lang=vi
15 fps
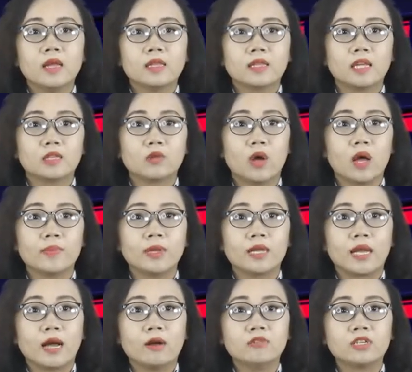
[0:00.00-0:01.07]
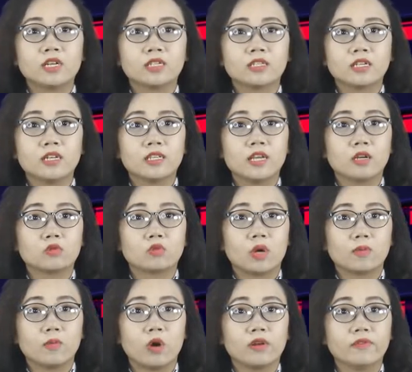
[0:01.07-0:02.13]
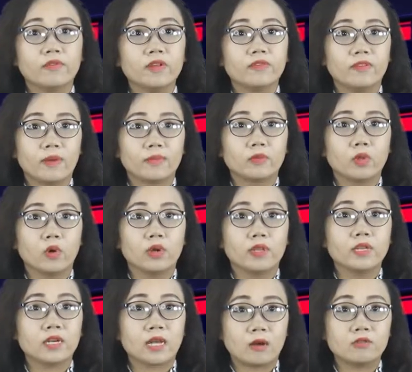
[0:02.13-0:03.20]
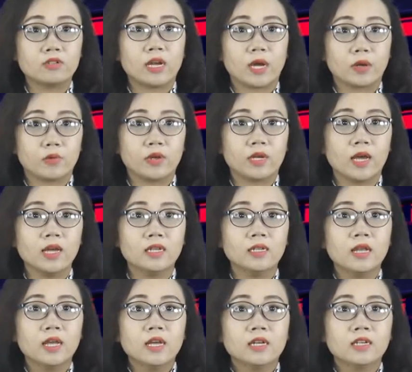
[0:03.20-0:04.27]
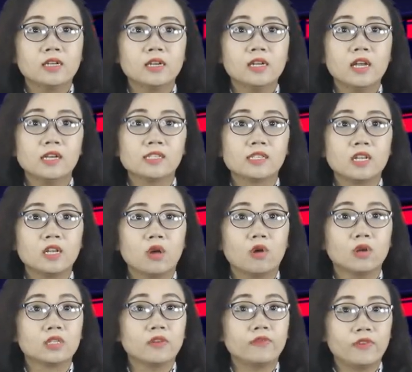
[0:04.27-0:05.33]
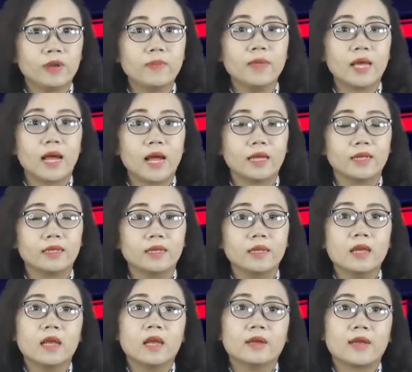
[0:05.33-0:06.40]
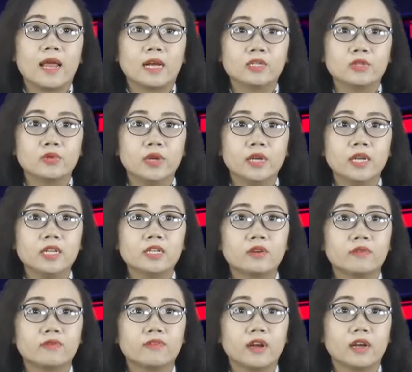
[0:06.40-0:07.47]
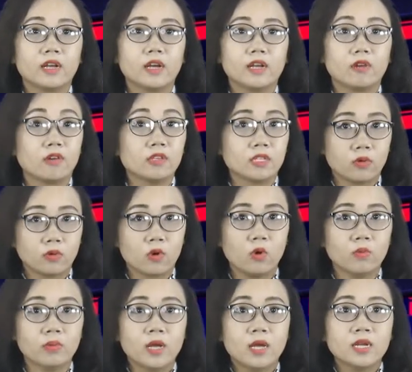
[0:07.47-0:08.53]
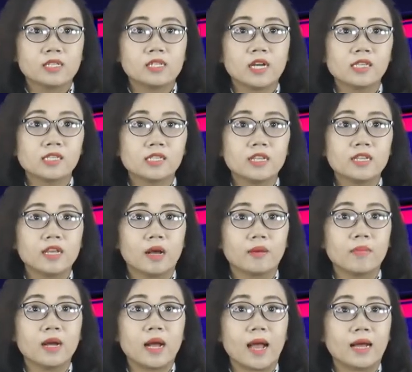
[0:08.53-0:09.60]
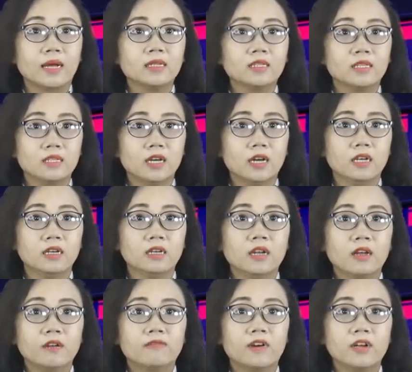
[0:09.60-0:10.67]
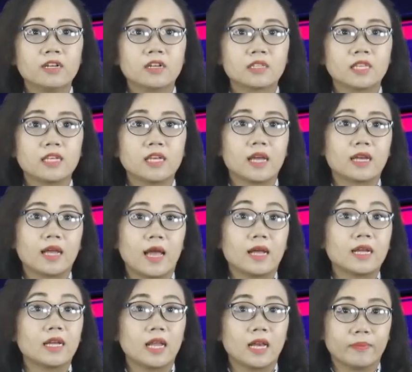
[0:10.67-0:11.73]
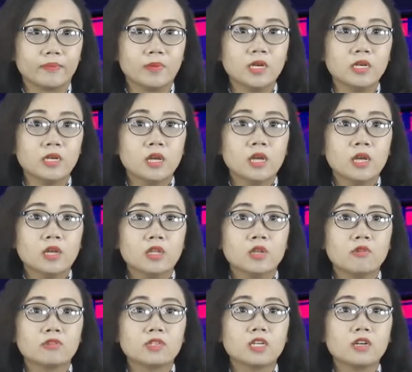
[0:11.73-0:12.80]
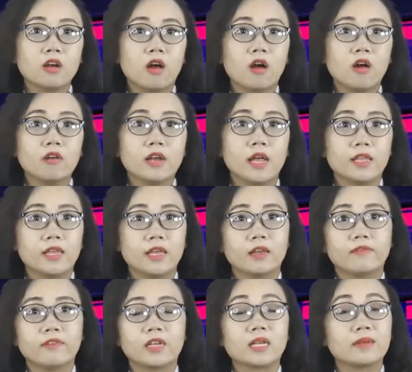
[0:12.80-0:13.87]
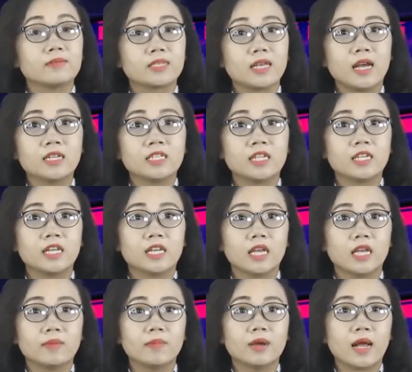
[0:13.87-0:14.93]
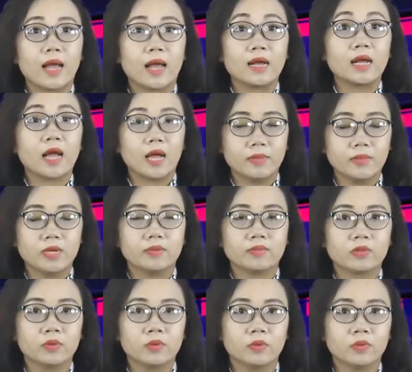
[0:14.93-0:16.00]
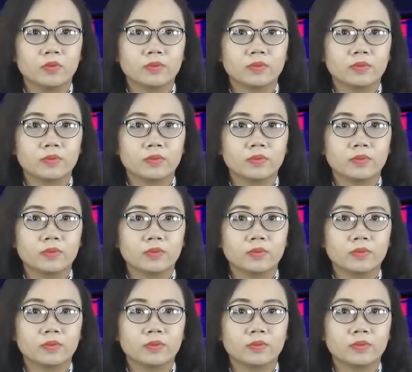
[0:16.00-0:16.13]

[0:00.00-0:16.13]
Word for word: Tại tòa, bị cáo Trân thừa nhận toàn bộ hành vi phạm tội như cáo trạng quy kết, gửi lời xin lỗi tới phía bị hại. Đáng chú ý, trong phần lời nói sau cùng, Trân xin nhận mức án tử hình và được thi hành án ngay lập tức, dù trước đó đại diện Viện Kiểm sát chỉ đề nghị mức án 20 năm tù.